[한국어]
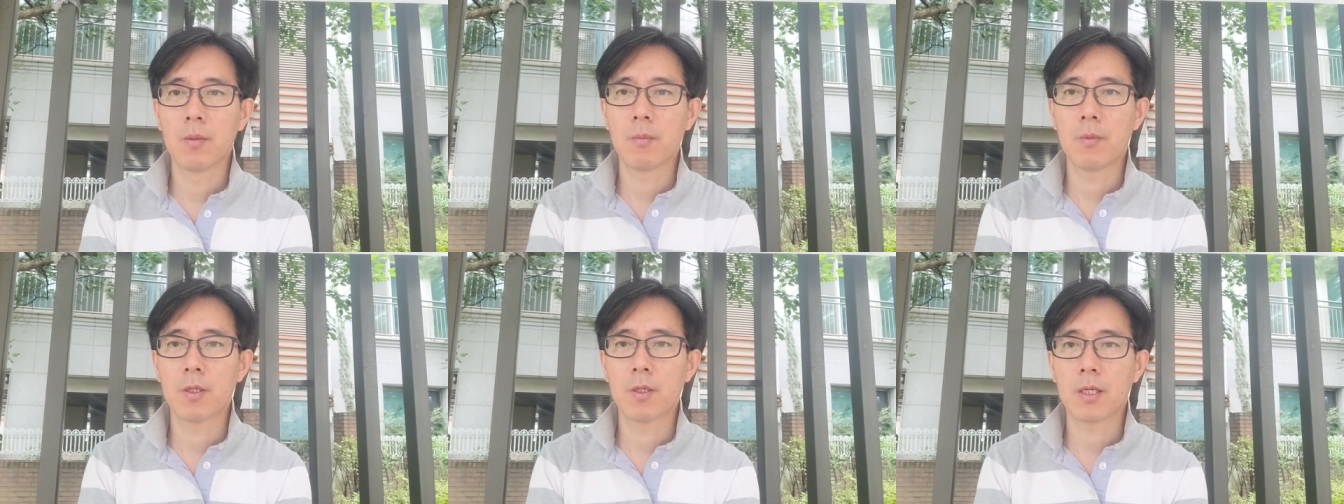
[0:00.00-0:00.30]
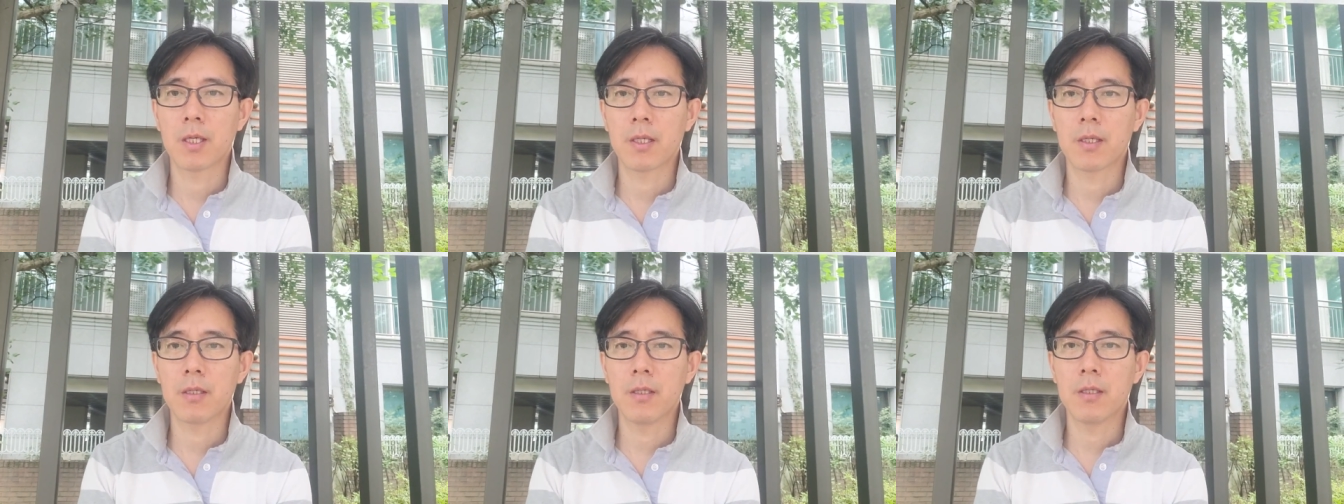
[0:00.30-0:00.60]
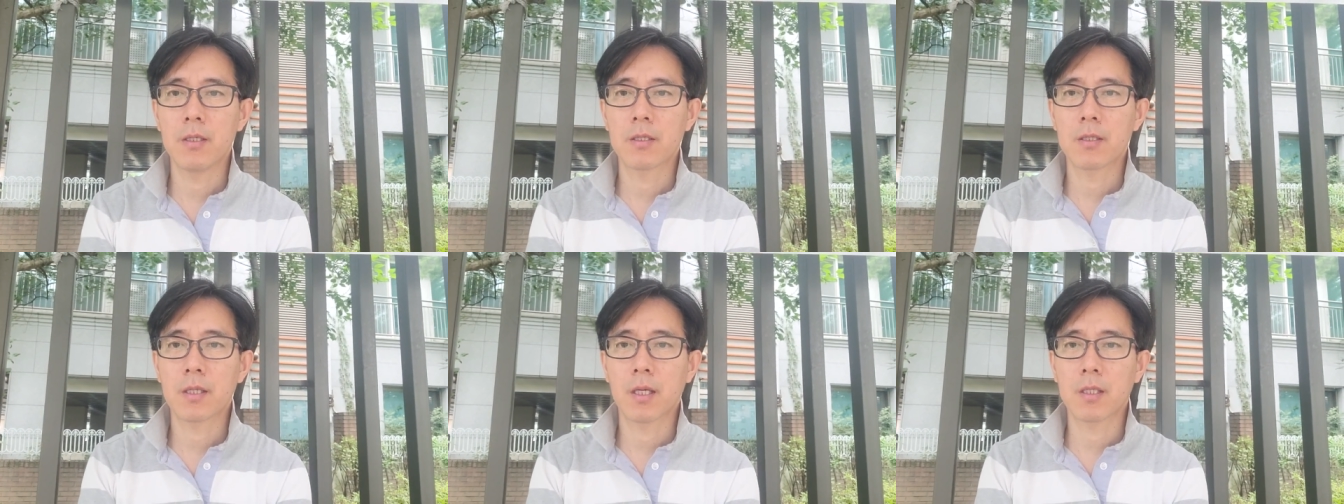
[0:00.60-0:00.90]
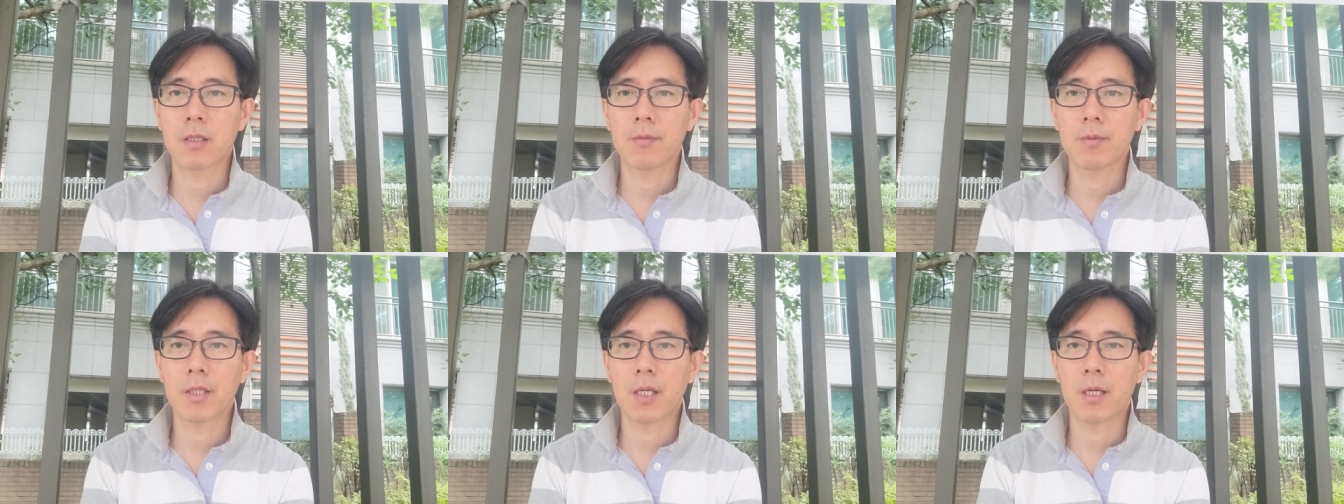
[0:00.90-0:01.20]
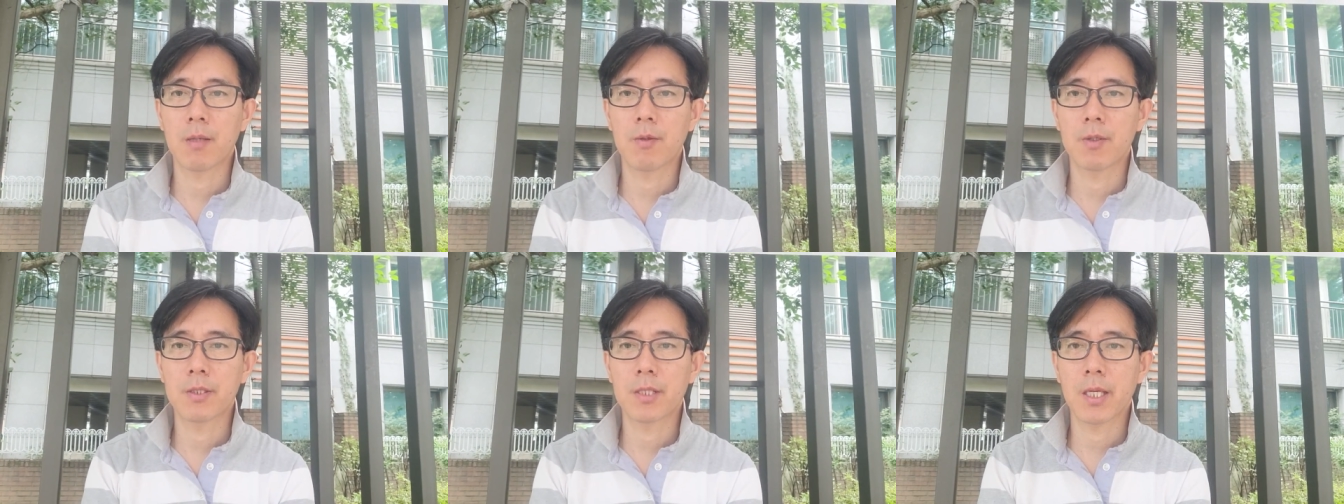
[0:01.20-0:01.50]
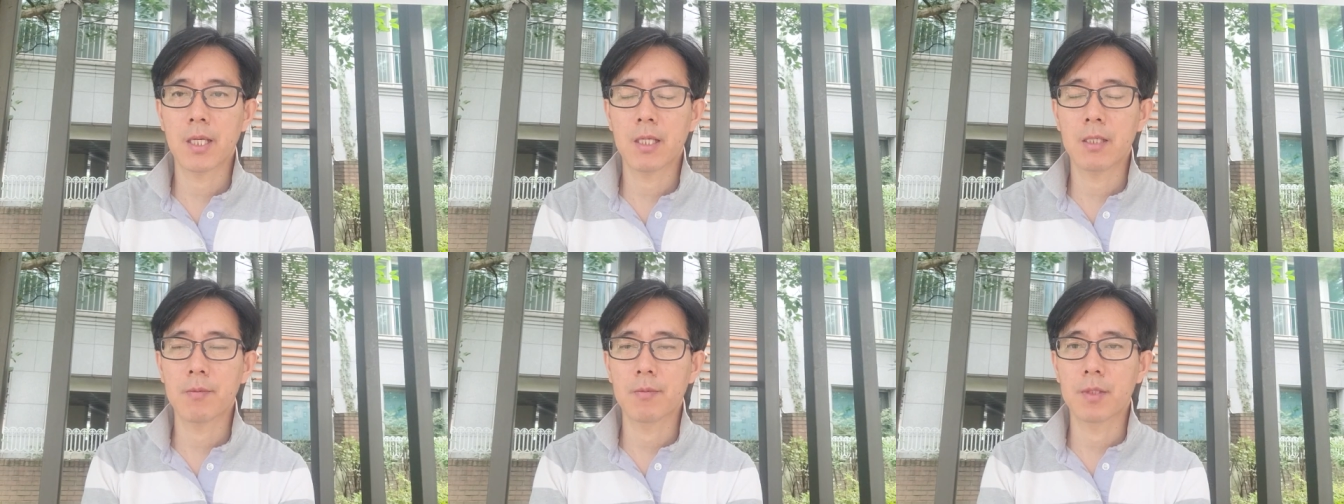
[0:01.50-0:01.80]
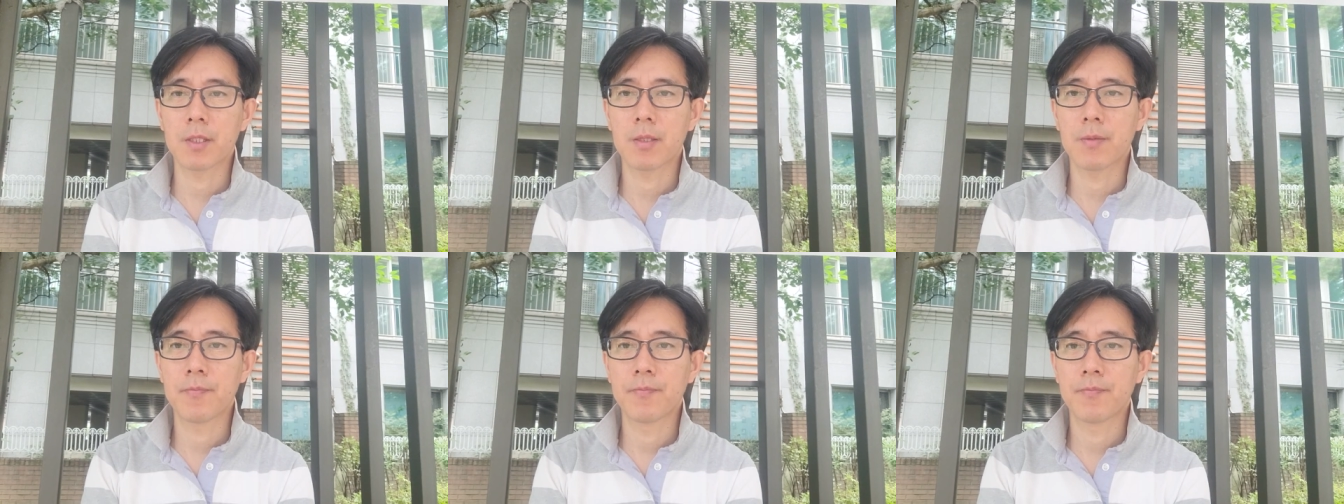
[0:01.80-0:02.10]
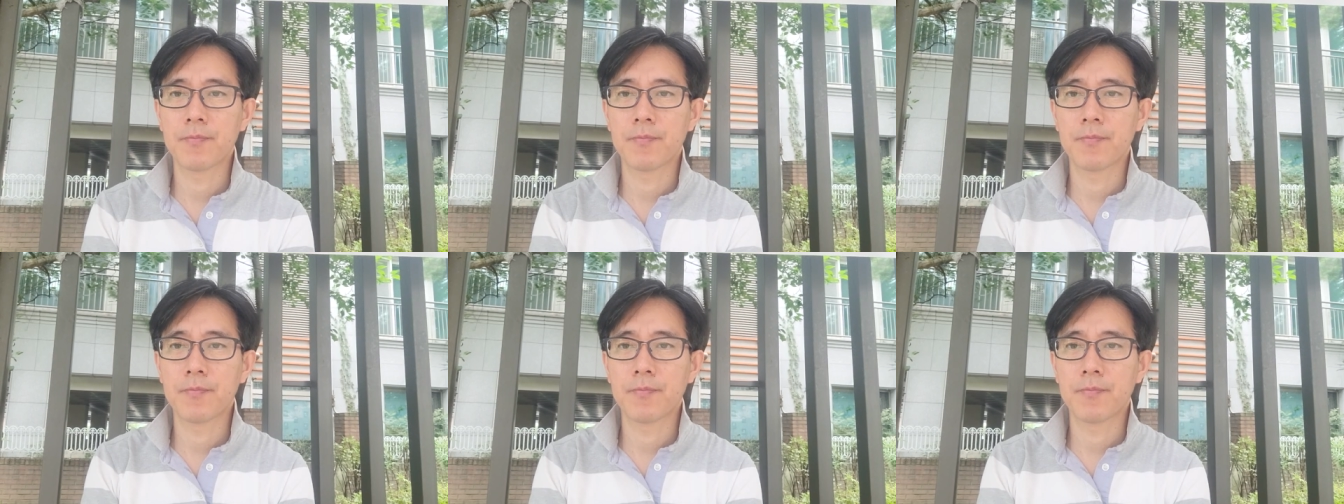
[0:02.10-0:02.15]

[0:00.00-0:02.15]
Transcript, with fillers: 뭔가를 다듬어 나가볼 생각입니다.